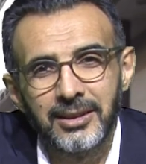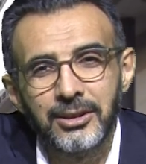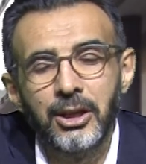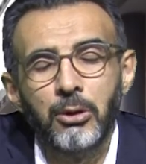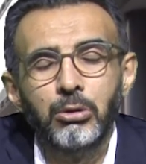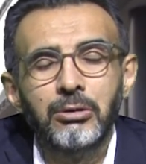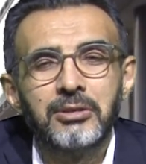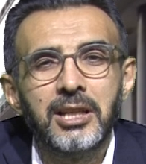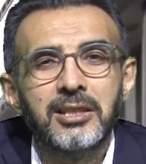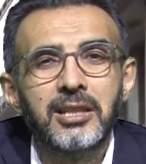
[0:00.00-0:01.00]
Davulun
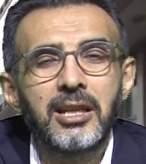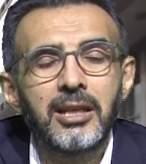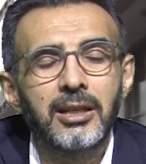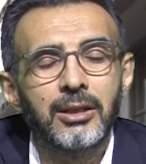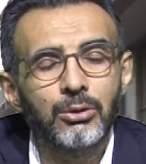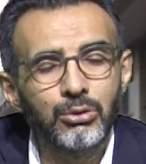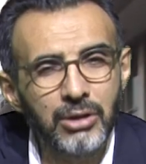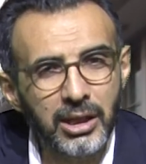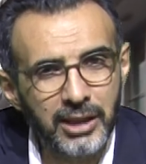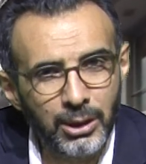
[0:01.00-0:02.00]
sesi
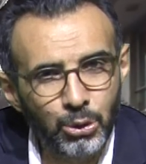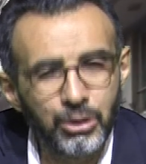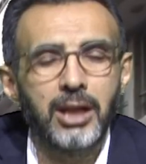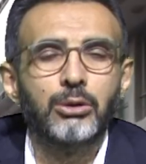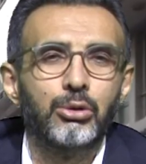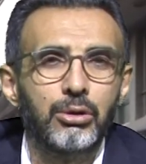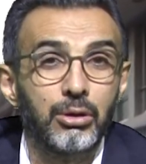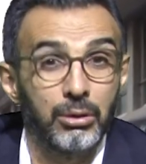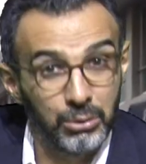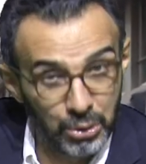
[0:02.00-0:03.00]
uzaktan güzel
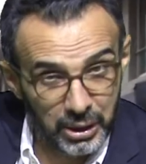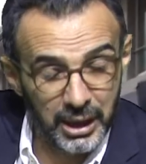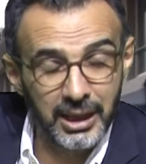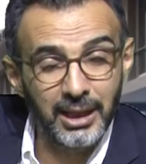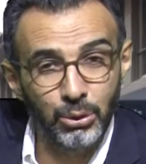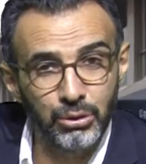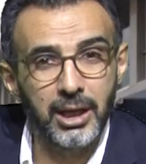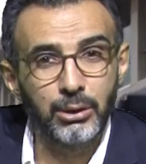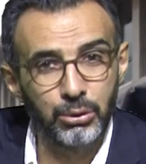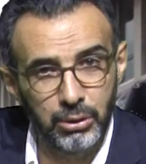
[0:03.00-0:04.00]
duyuluyor. Türkiye'den
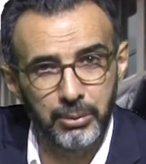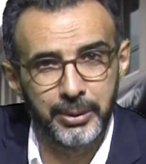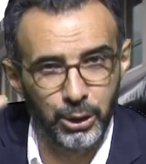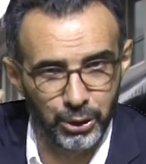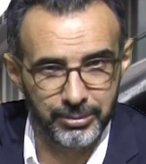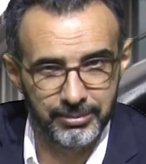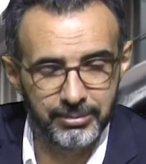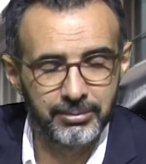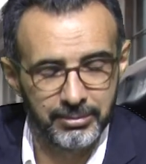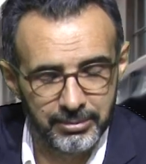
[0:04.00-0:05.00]
güzel duyuluyor biliyorum.
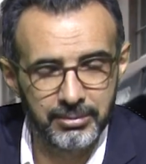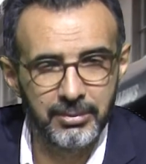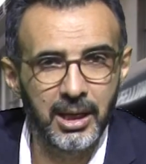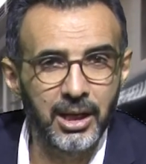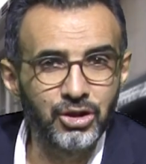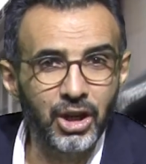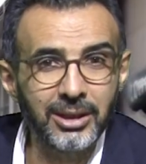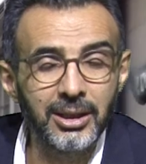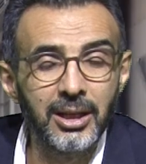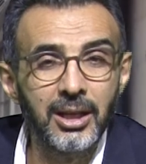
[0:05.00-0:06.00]

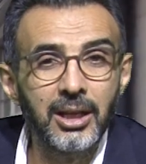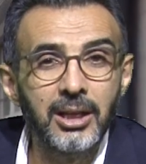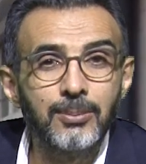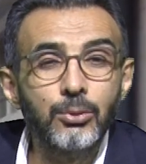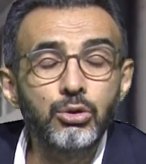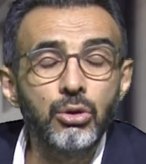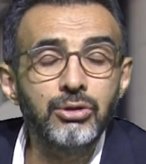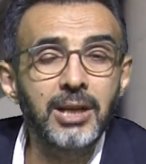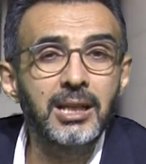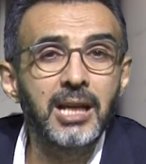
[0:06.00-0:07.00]
Ancak bu
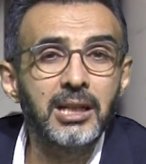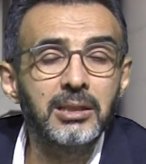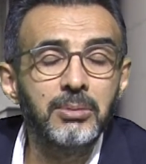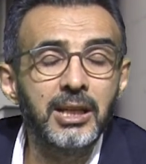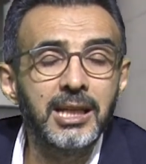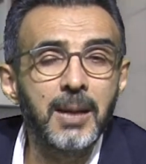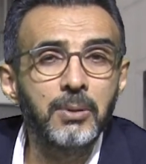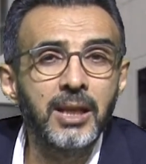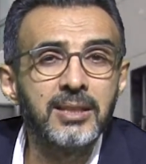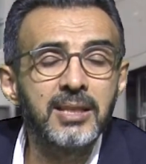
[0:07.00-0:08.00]
sosyal yardımlara
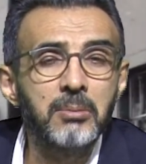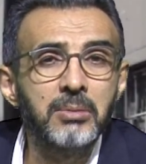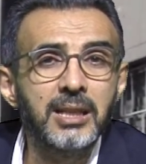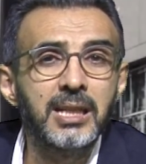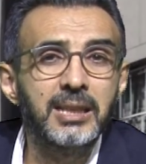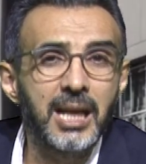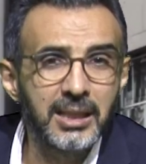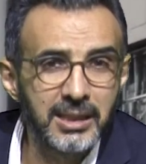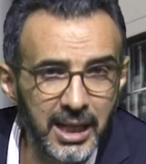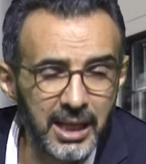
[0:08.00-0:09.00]
yapılan zamlar
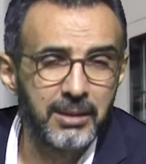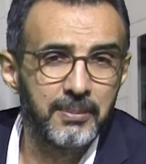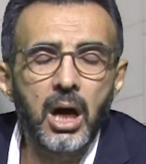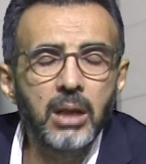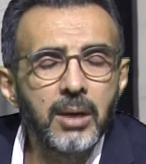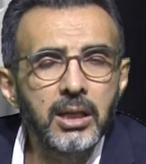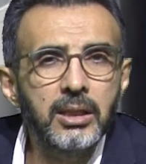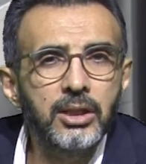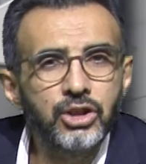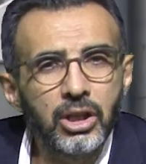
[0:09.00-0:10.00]
yeterli değil.
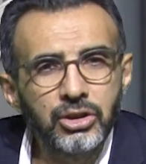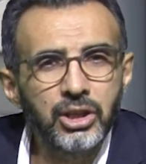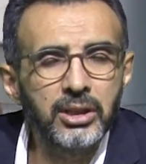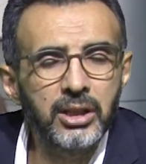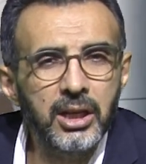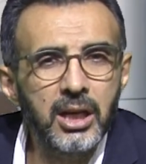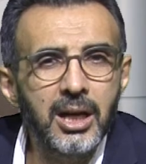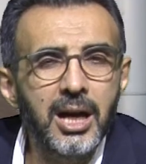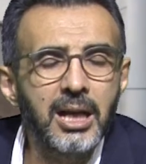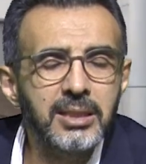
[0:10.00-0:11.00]
Almanya'da
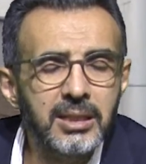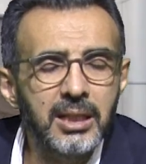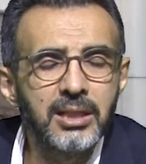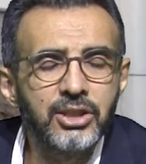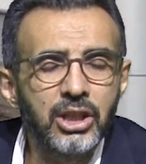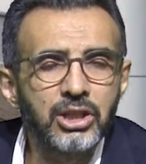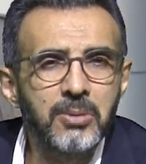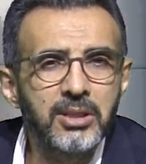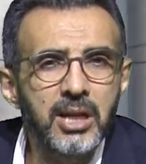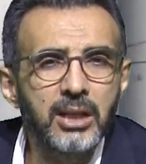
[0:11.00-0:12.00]
çalışanlara asgari
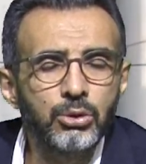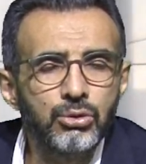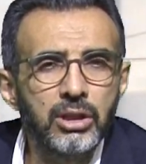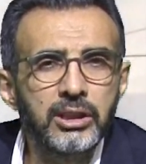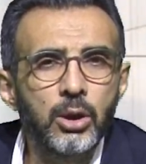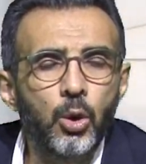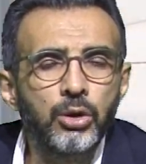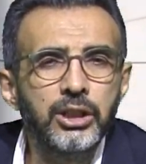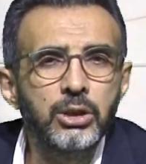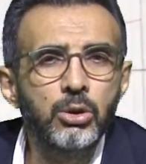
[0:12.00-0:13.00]
çalışma saat ücreti
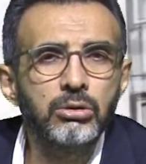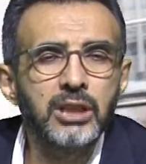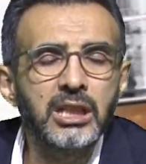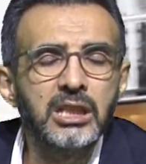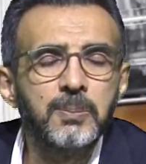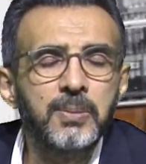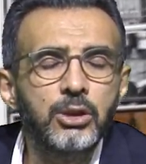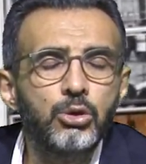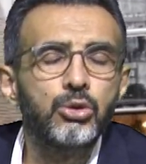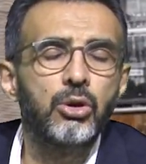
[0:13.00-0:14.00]

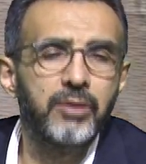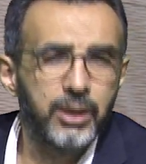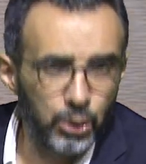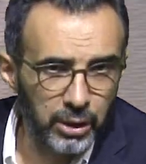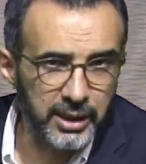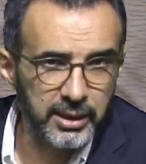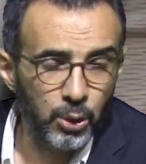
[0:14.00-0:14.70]
12.41 euro veriyorlar.